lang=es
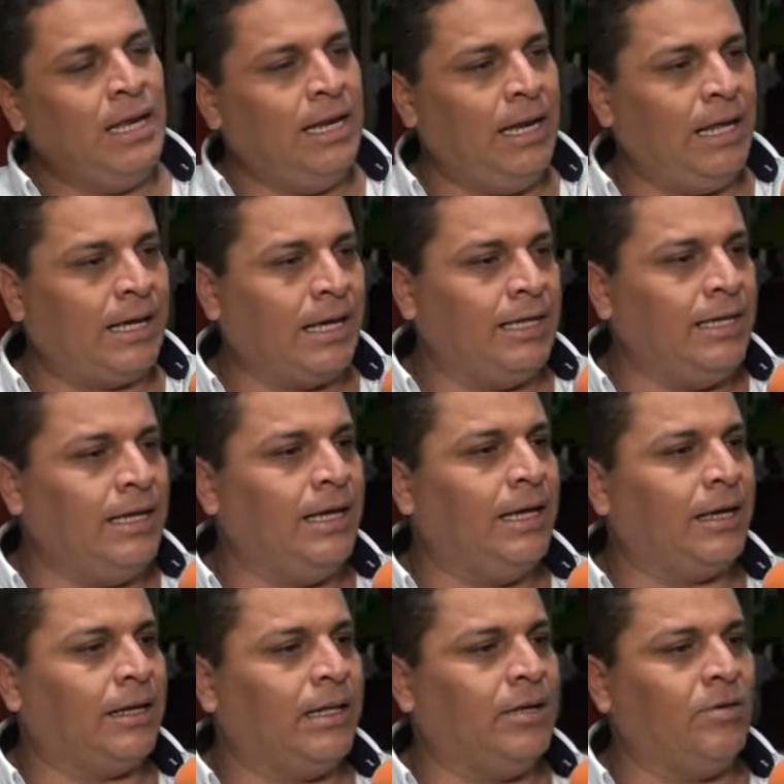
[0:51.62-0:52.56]
La calle
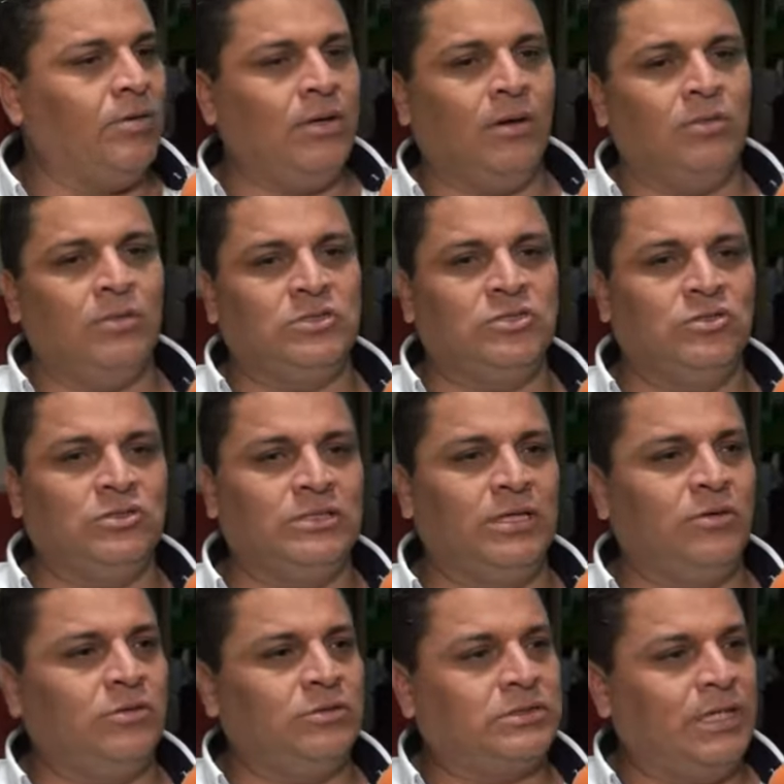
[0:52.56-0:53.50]
Guerrero en la cuestión
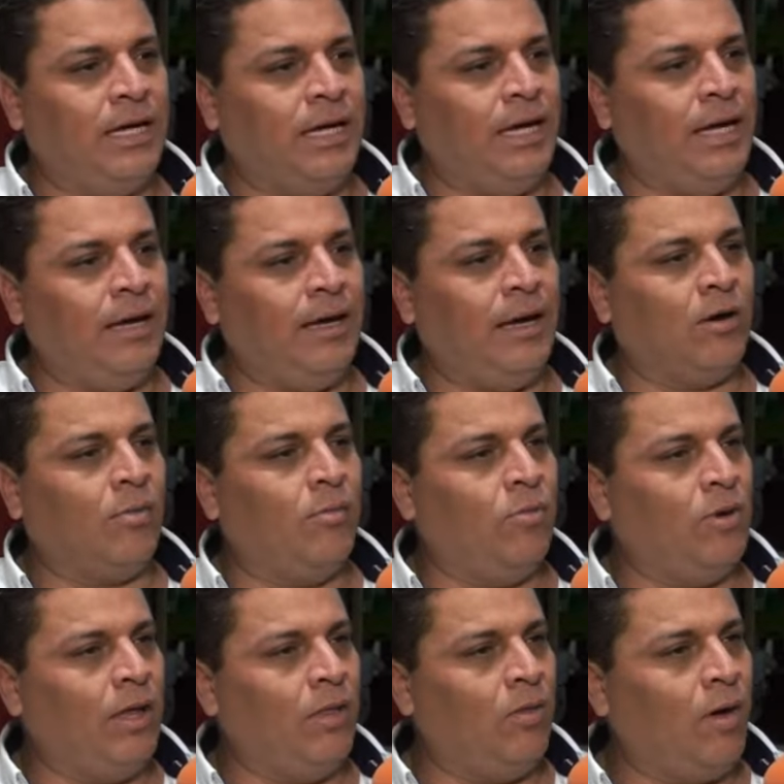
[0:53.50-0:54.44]
se nos ha
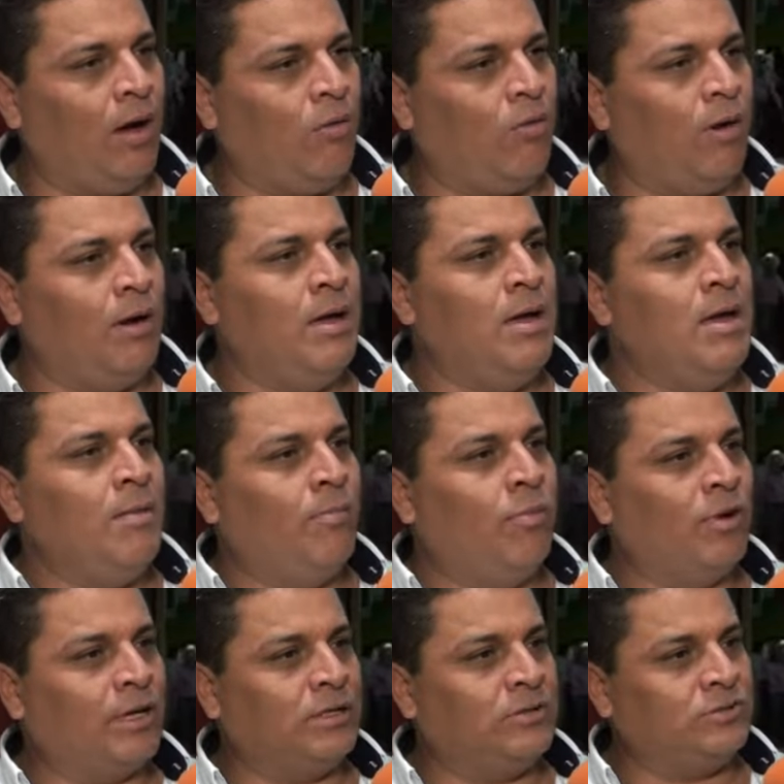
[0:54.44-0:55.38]
acumulado agua
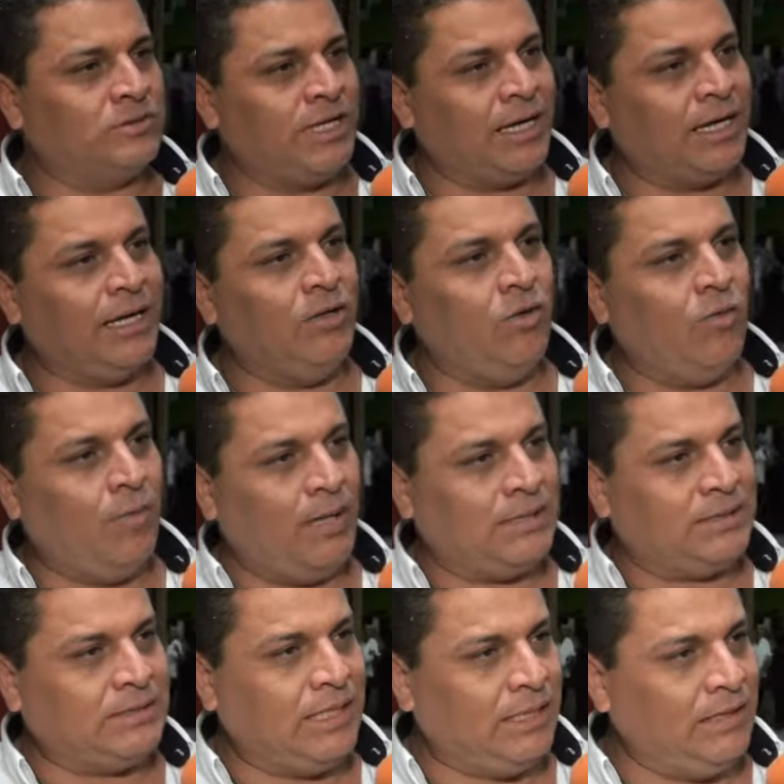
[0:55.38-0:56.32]
porque nos ha caído
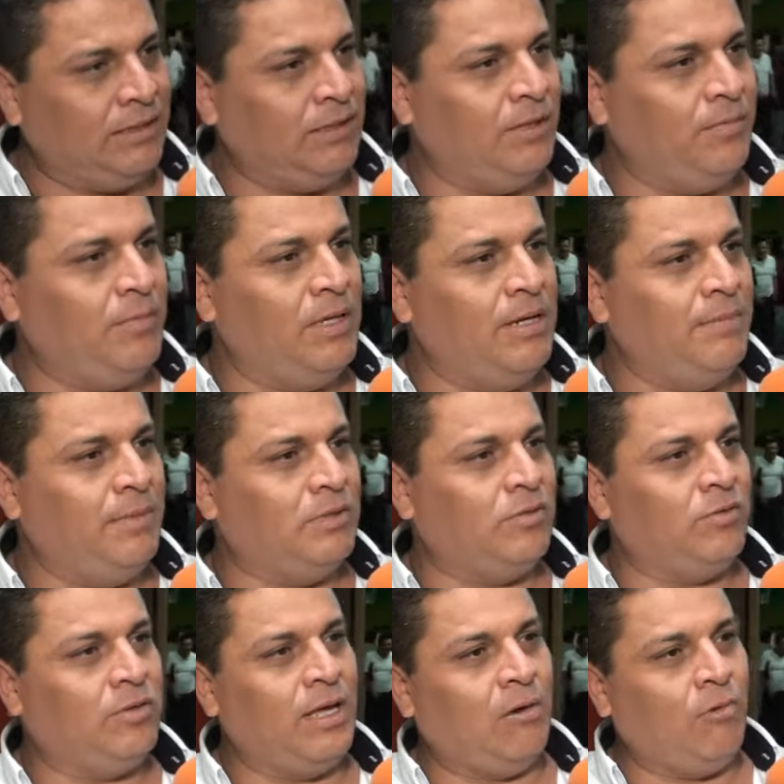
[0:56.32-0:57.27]
bastantes
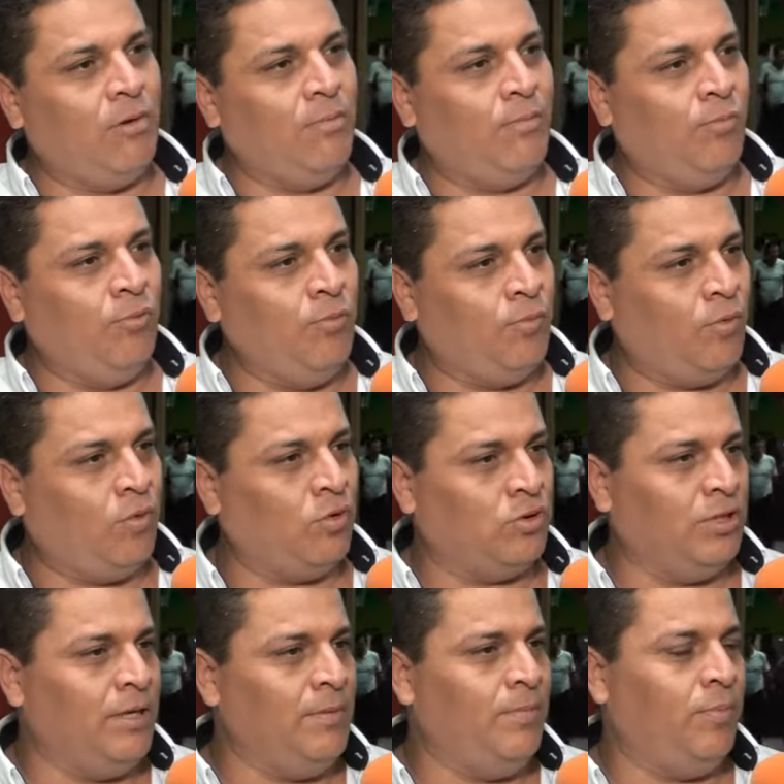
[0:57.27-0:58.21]
milímetros de agua en muy poco
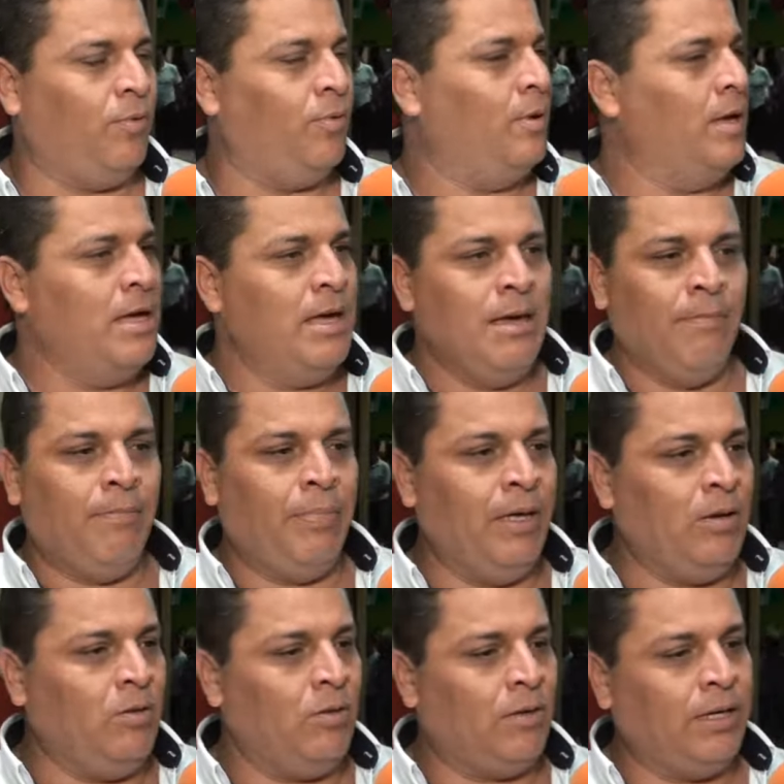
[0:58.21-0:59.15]
tiempo
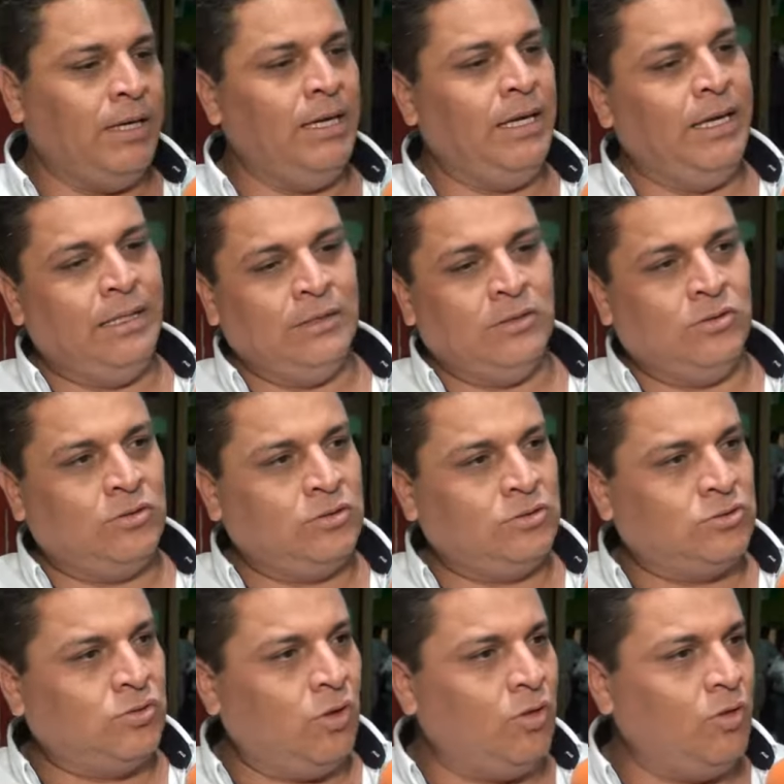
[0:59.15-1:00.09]
pero que eh,
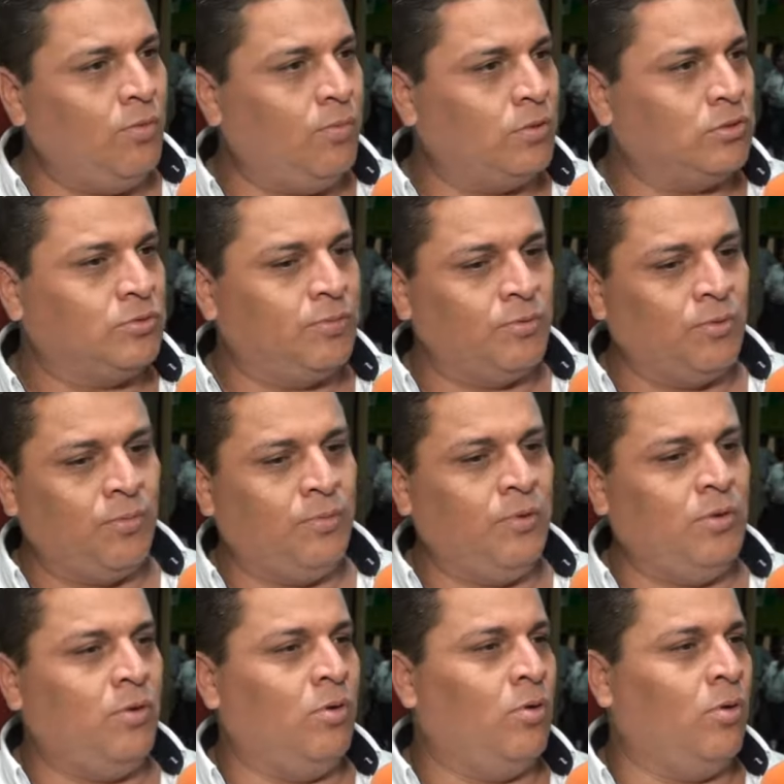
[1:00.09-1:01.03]
todo por su
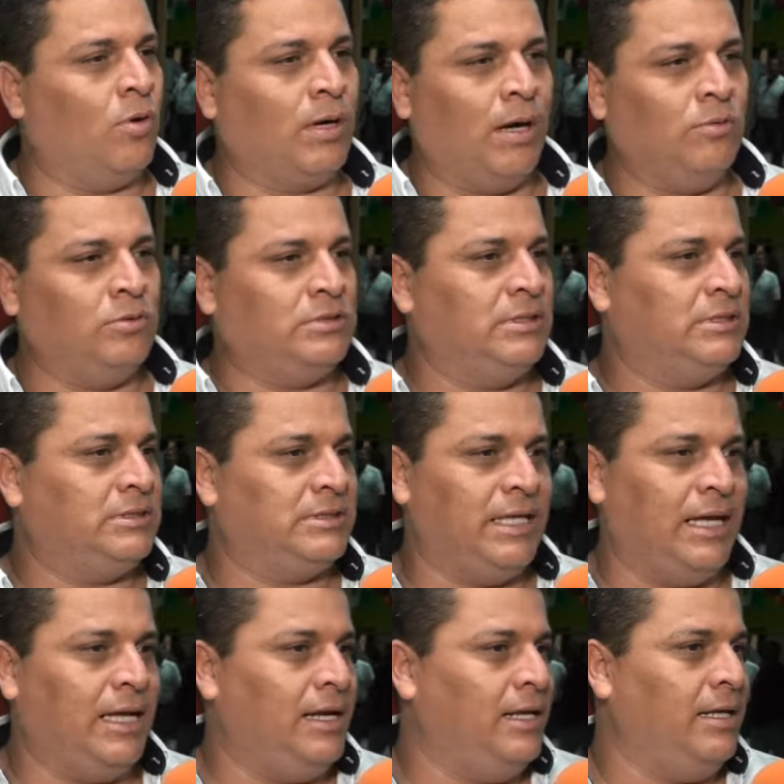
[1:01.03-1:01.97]
propio cauce
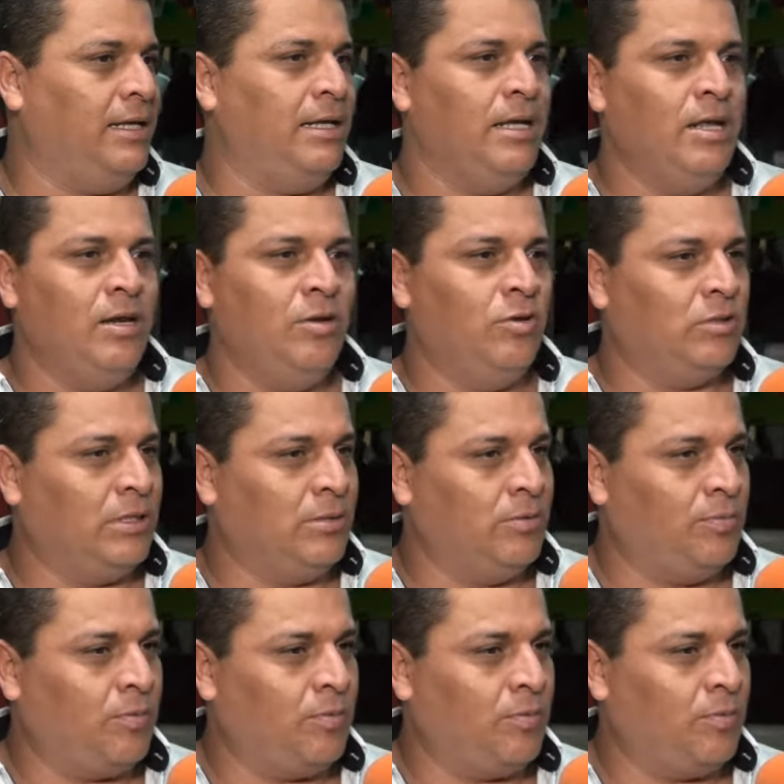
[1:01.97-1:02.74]
sale, no tenemos